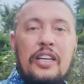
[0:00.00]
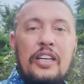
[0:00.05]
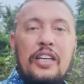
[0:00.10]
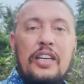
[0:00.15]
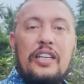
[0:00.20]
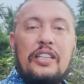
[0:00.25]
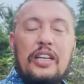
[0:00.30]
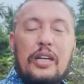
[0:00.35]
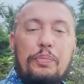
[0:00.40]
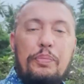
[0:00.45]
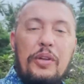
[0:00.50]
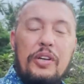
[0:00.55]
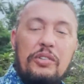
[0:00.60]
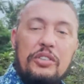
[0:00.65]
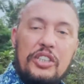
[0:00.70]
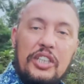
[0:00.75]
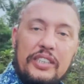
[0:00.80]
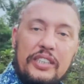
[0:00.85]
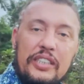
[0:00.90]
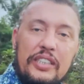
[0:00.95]
Итак, первый
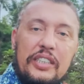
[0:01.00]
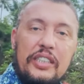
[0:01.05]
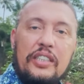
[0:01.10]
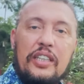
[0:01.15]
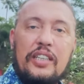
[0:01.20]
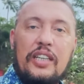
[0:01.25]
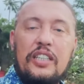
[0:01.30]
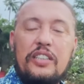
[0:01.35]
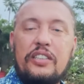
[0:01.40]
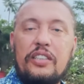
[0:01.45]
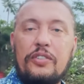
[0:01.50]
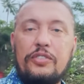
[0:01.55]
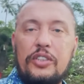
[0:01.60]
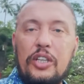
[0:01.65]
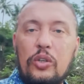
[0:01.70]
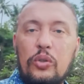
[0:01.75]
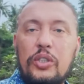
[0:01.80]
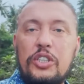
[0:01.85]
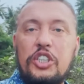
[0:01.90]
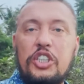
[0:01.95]
шаг идти до конца.
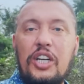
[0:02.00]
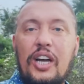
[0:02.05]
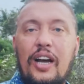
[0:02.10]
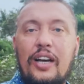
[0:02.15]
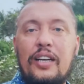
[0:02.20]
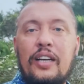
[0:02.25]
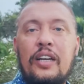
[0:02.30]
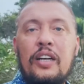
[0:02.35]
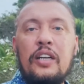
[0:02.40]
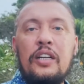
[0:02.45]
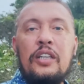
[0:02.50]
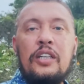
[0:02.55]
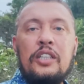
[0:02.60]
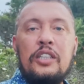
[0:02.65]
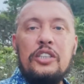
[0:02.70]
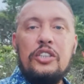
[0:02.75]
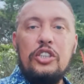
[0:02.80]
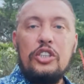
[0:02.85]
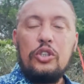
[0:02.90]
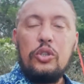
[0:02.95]
Второй шаг.
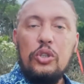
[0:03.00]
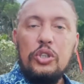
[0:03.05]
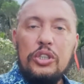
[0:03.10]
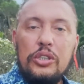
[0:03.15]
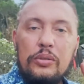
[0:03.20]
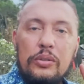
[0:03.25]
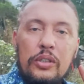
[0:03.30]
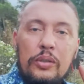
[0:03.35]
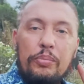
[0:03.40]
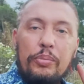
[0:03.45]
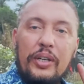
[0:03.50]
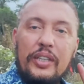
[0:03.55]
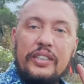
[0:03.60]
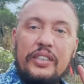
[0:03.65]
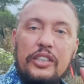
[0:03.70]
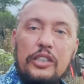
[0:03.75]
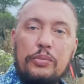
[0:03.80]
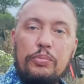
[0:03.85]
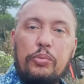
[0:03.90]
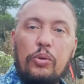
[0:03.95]
Ты должен
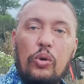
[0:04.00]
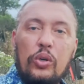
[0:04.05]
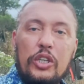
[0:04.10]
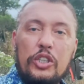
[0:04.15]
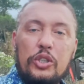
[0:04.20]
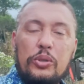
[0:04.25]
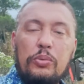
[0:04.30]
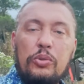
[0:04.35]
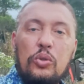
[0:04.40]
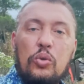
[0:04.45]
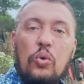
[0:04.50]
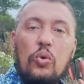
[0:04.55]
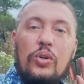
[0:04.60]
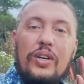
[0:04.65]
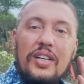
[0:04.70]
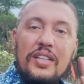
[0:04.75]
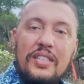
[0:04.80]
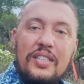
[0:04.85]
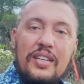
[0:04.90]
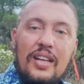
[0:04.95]
просить Бога, чтобы Он
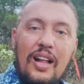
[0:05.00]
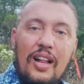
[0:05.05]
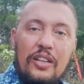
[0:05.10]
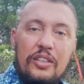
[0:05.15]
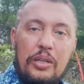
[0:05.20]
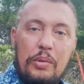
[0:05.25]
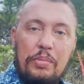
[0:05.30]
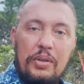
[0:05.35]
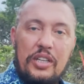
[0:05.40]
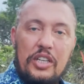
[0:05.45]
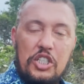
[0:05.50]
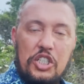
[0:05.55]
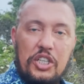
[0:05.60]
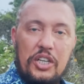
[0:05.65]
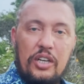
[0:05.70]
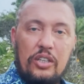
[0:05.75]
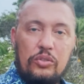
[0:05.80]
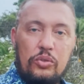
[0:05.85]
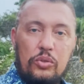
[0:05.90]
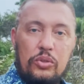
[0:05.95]
указал тебе на
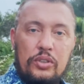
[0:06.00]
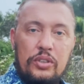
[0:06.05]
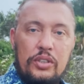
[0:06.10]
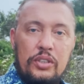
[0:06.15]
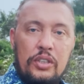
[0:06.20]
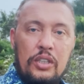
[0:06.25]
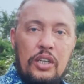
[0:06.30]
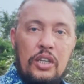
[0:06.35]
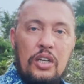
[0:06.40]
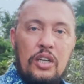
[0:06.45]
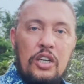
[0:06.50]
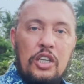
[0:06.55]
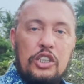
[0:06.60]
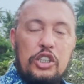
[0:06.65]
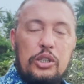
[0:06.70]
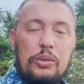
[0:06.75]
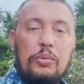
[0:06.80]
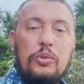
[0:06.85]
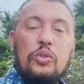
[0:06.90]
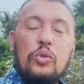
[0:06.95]
жертву.
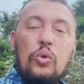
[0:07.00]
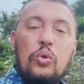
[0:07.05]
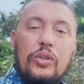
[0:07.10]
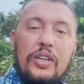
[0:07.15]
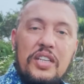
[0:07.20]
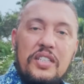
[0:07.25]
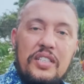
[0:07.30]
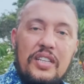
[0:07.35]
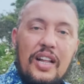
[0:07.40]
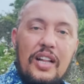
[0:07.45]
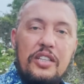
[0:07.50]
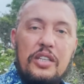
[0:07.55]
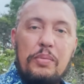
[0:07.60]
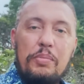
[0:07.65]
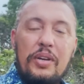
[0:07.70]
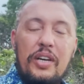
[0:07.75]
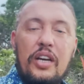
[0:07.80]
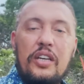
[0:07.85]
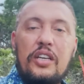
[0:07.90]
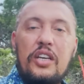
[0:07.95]
Чтобы Он указал
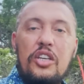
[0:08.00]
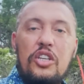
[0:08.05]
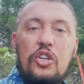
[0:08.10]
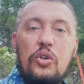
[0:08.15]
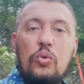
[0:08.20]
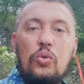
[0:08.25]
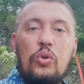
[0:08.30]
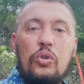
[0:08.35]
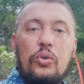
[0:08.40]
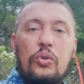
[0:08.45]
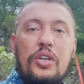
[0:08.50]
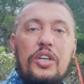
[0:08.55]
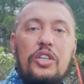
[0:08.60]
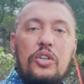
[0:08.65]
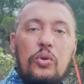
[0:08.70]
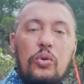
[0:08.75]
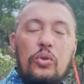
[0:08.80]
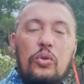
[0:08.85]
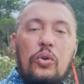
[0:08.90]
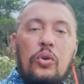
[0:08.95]
тебе, как Гедеону.
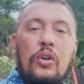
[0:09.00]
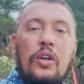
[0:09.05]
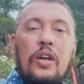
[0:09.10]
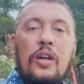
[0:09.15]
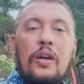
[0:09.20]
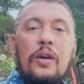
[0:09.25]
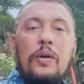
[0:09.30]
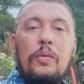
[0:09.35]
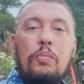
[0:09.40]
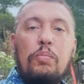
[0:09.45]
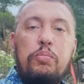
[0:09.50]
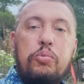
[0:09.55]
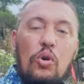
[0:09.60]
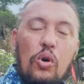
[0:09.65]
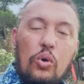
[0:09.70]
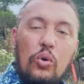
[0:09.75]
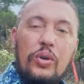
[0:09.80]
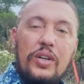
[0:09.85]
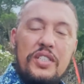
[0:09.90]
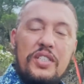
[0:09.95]
Гедеону Бог
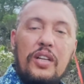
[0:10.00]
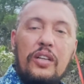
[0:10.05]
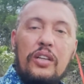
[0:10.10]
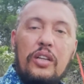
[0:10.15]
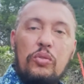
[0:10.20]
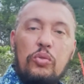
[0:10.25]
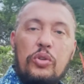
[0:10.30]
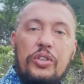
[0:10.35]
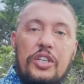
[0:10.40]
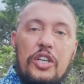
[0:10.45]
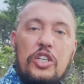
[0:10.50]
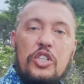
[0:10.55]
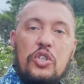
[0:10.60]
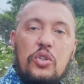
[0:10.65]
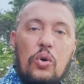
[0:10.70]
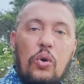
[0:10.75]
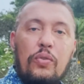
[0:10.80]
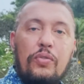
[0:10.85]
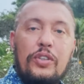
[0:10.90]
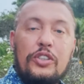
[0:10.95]
указал на двух тельцов.